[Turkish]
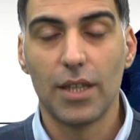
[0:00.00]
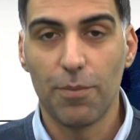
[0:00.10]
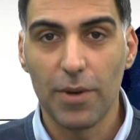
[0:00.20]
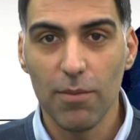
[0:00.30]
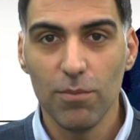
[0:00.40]

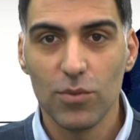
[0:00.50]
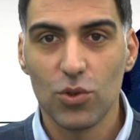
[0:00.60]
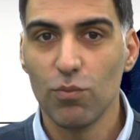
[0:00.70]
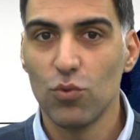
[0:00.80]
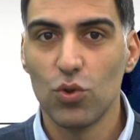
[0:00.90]
Deprem
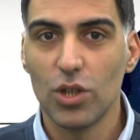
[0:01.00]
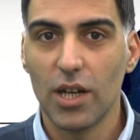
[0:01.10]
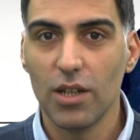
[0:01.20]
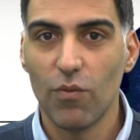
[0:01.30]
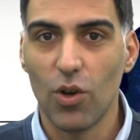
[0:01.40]
tüm
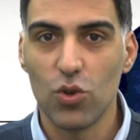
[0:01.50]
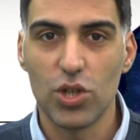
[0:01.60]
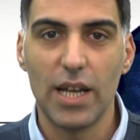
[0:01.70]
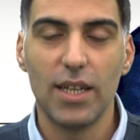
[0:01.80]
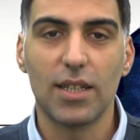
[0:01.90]
dünyanın ve
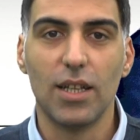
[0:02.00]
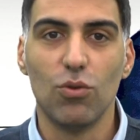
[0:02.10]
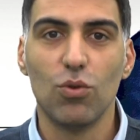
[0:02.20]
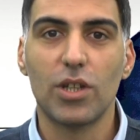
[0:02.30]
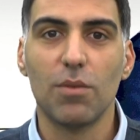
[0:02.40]
özellikle
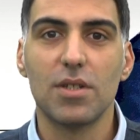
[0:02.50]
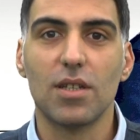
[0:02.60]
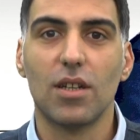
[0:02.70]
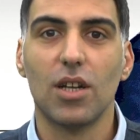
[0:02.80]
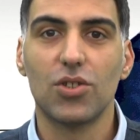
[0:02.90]

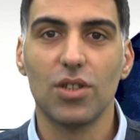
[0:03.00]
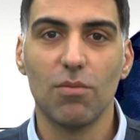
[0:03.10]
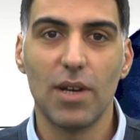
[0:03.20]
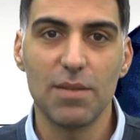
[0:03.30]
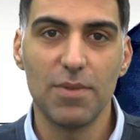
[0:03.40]
ülkemizin
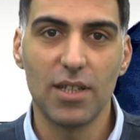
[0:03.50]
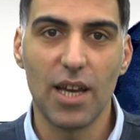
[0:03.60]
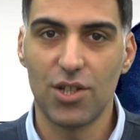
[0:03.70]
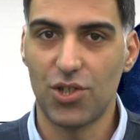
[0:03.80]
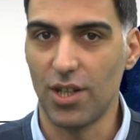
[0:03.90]
kaçınılmaz bir
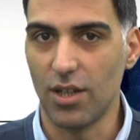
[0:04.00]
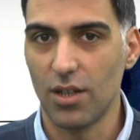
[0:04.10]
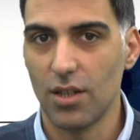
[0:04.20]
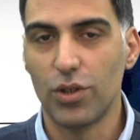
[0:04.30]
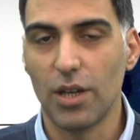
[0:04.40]
gerçeği.
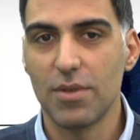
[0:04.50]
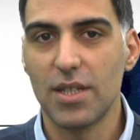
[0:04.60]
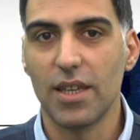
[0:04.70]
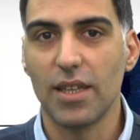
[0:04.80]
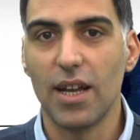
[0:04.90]

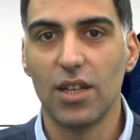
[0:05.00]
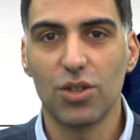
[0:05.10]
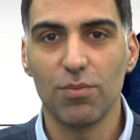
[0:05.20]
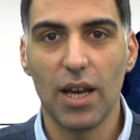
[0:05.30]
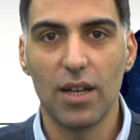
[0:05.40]
Ülkemizde
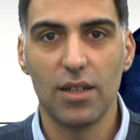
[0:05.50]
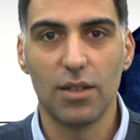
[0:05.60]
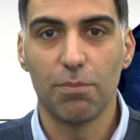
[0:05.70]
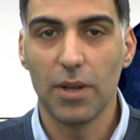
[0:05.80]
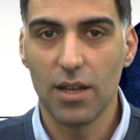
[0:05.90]
yerleşim
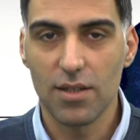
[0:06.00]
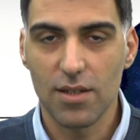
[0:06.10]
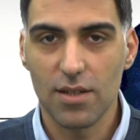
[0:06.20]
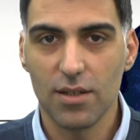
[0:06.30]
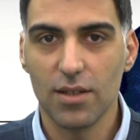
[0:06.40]
yerlerinin
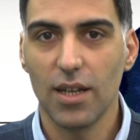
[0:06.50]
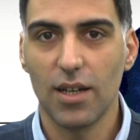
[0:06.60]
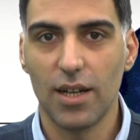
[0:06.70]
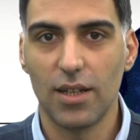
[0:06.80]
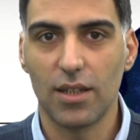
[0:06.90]

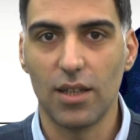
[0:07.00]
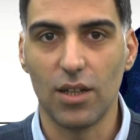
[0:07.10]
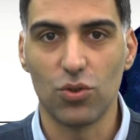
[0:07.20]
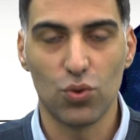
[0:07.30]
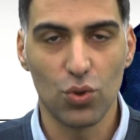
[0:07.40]
plansızlığından
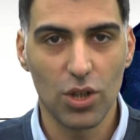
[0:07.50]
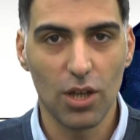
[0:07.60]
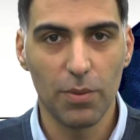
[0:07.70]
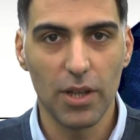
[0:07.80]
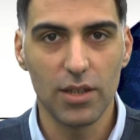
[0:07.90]
kaynaklanan çürük
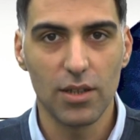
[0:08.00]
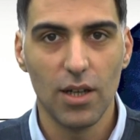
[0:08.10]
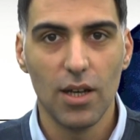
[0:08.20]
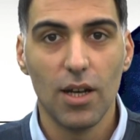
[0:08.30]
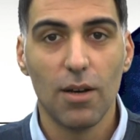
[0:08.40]
yapılar
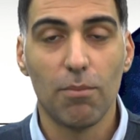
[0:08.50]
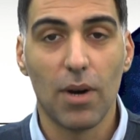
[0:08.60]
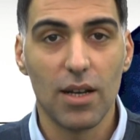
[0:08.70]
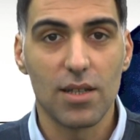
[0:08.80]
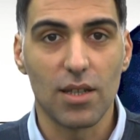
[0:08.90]

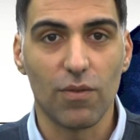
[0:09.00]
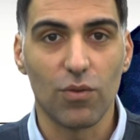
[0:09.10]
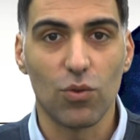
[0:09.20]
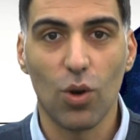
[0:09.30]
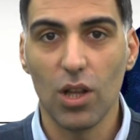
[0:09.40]
maalesef
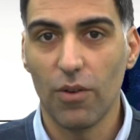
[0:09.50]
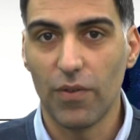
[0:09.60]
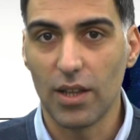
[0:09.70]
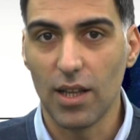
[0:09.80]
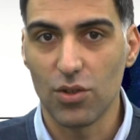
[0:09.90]
doğal
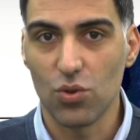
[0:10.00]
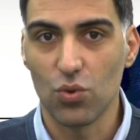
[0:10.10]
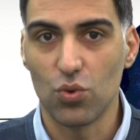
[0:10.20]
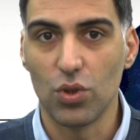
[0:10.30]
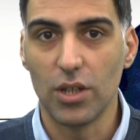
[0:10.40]
afetler
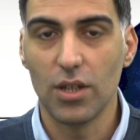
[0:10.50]
sonucu